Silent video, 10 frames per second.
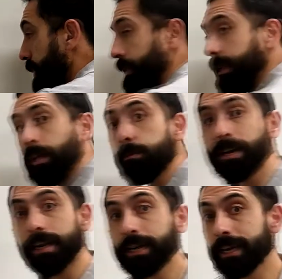de tal
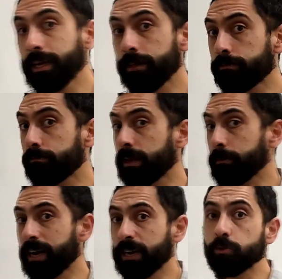manera que
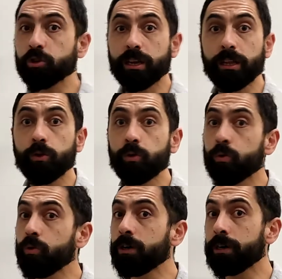terminaríamos teniendo
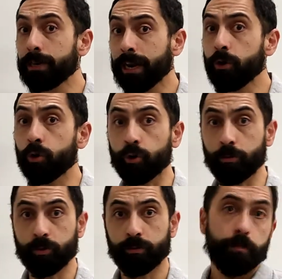un grano
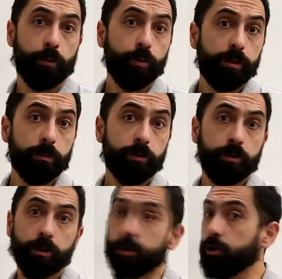romo. Por último, y
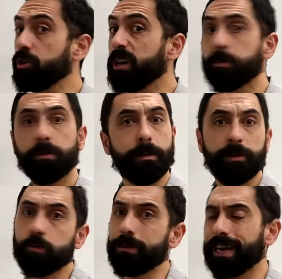aunque no sea
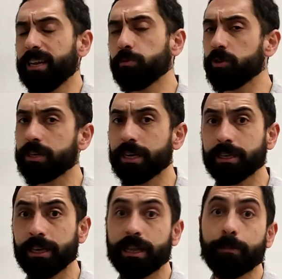propiamente un mecanismo de
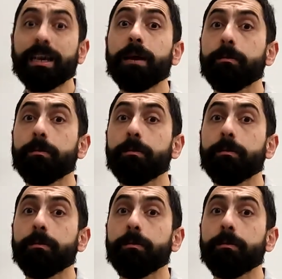desgaste, también cabe